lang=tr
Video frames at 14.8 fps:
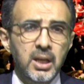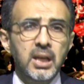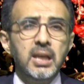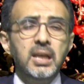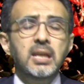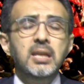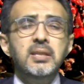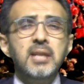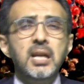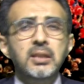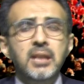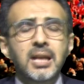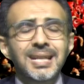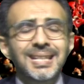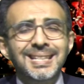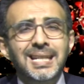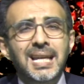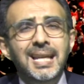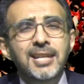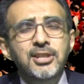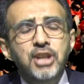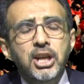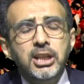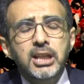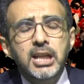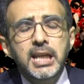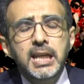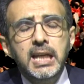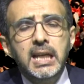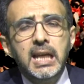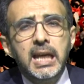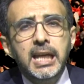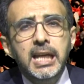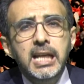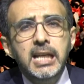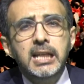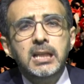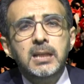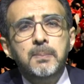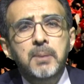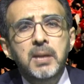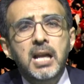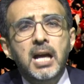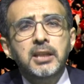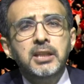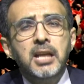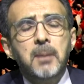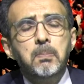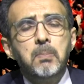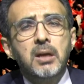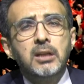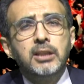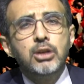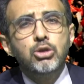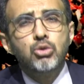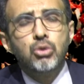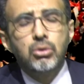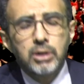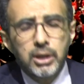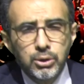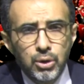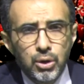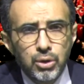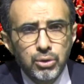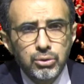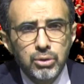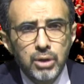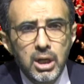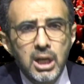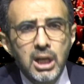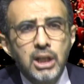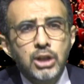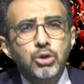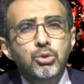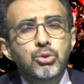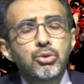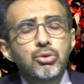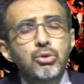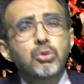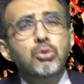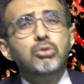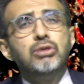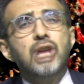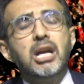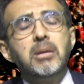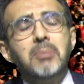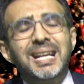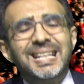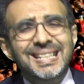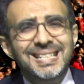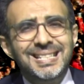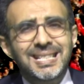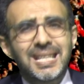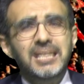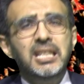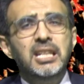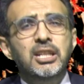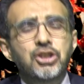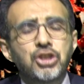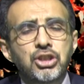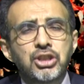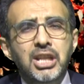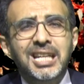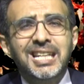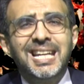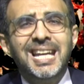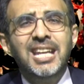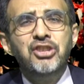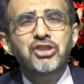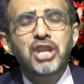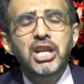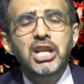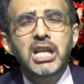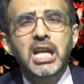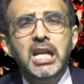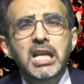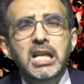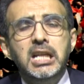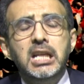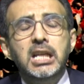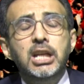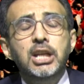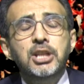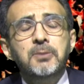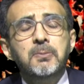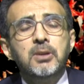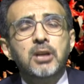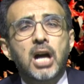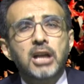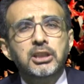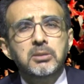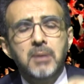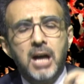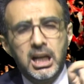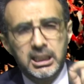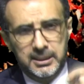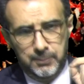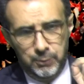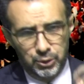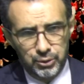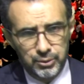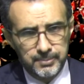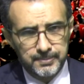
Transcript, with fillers: İnsanlar gelecekleriyle ilgili plan yapmakta zorlanıyor. Günü kurtarmak istediği için de geleceğiyle ilgili hiçbir adım atmıyor.